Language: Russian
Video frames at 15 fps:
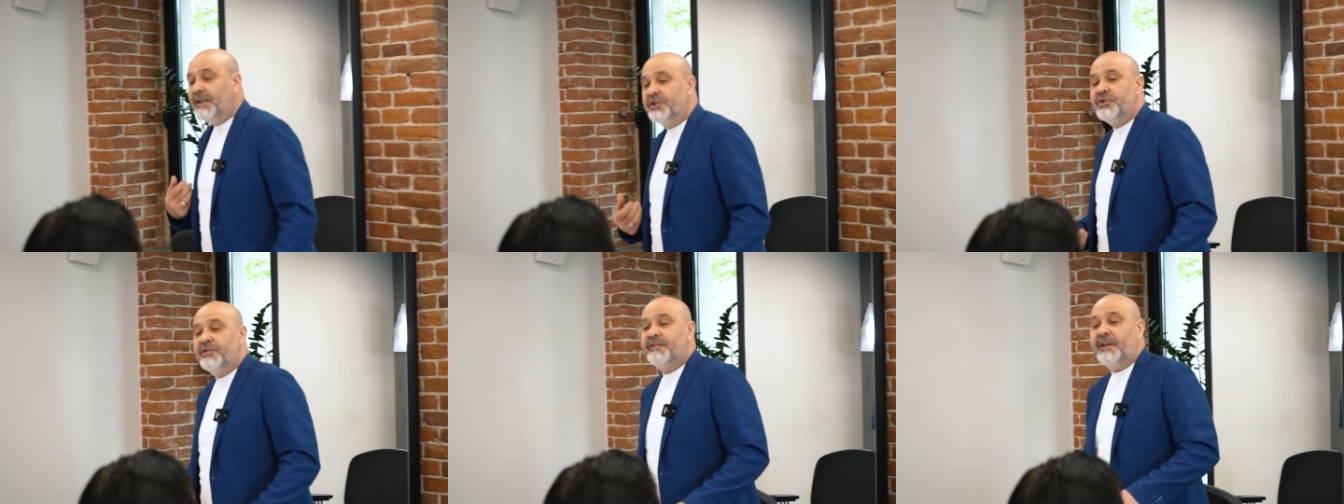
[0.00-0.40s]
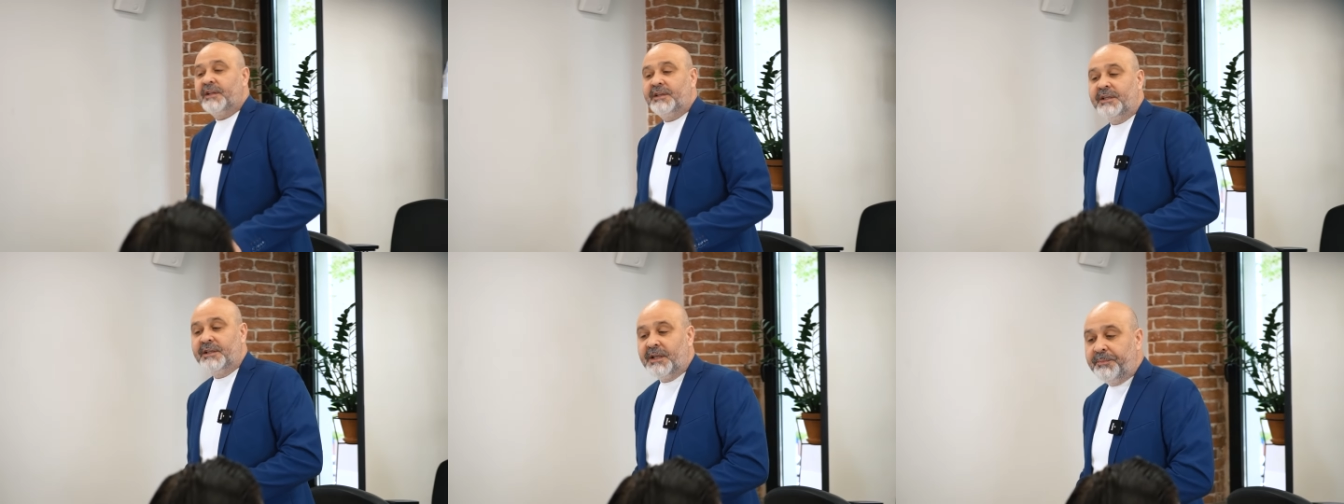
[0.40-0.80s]
до
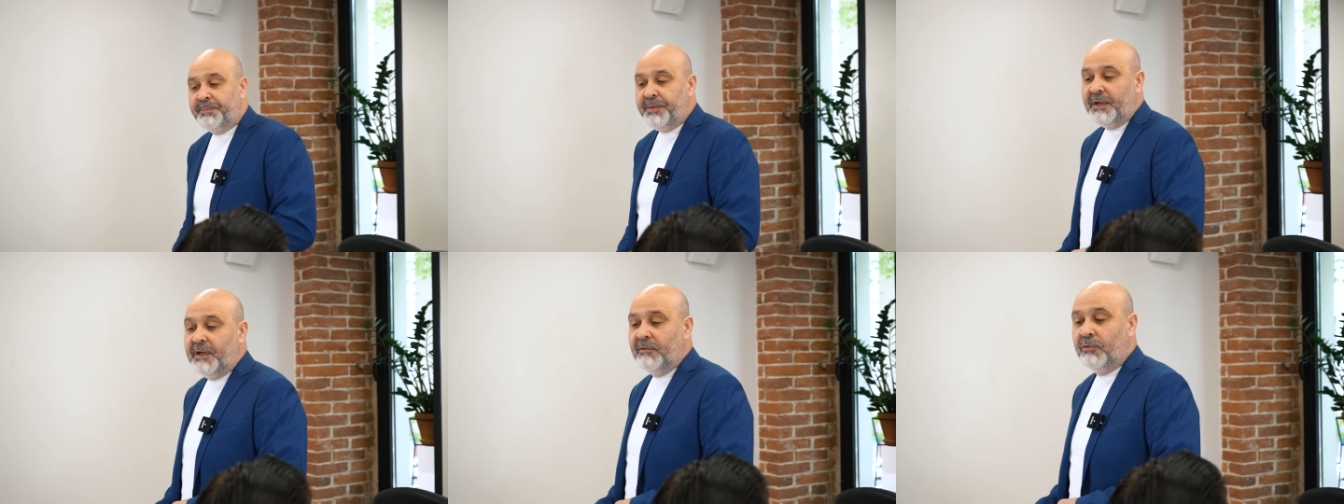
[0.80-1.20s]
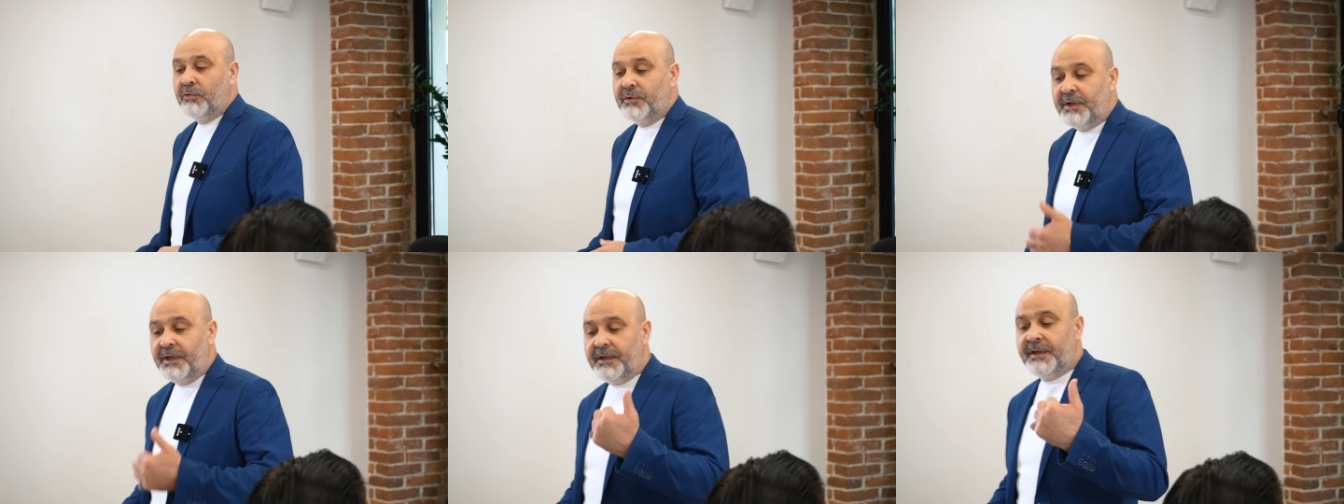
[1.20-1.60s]
чистоты
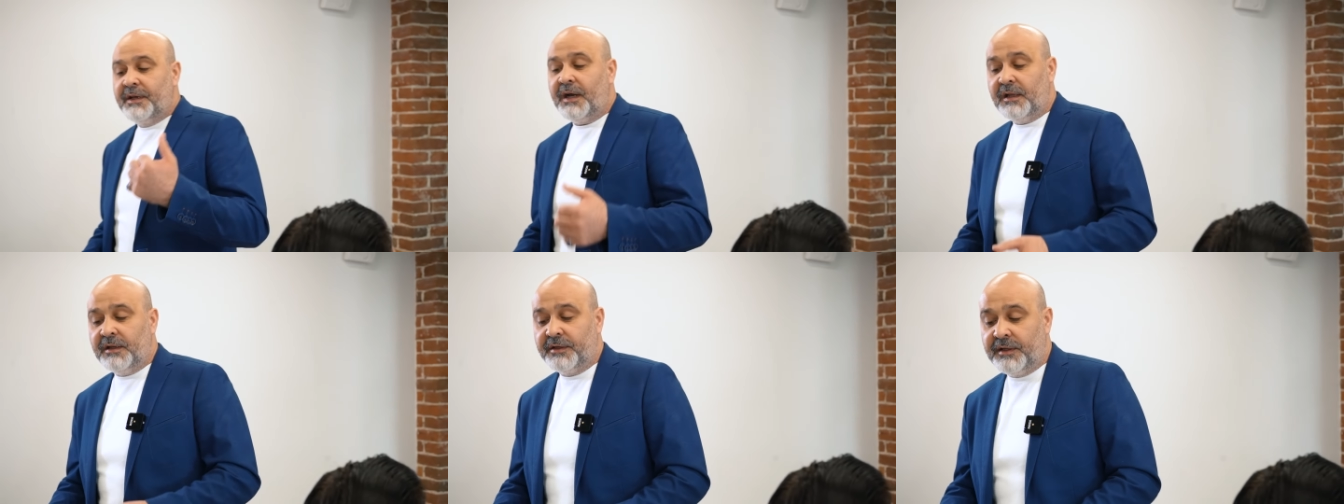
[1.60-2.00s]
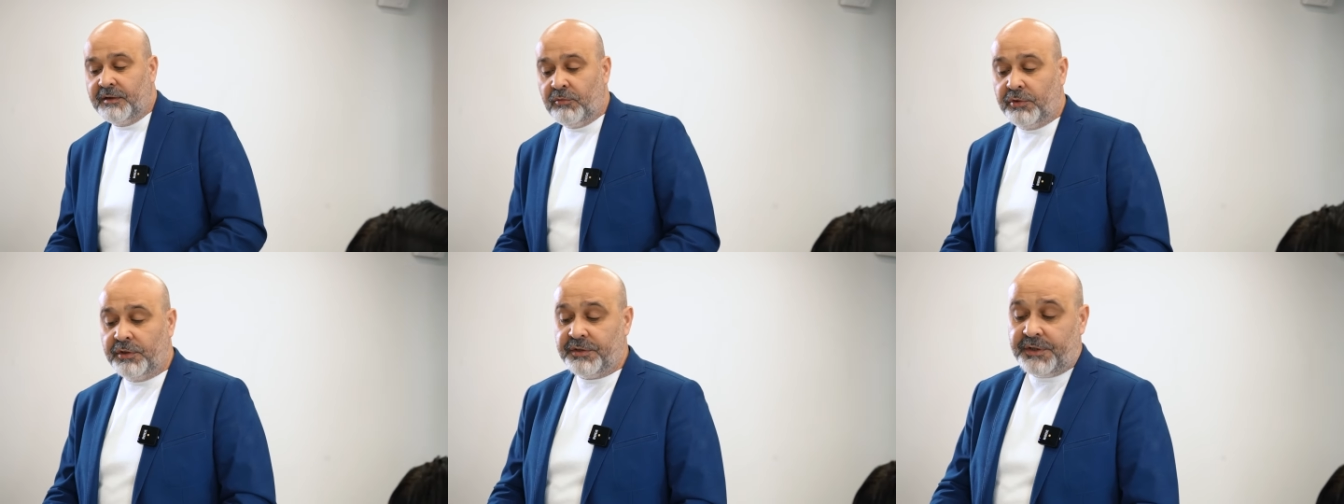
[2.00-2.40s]
допиливают, до идеала
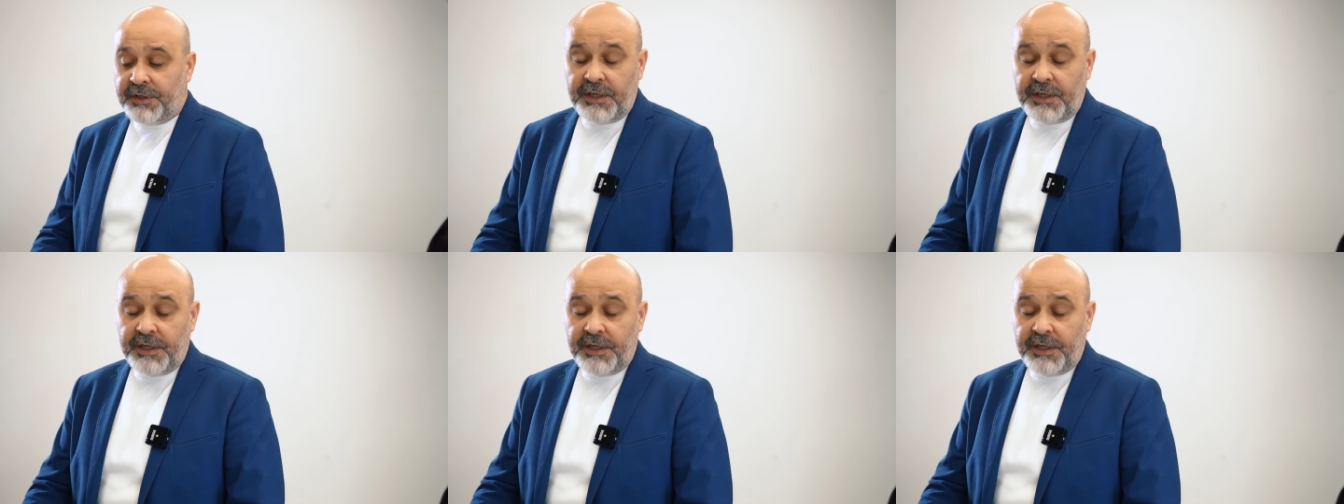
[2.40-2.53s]
доводят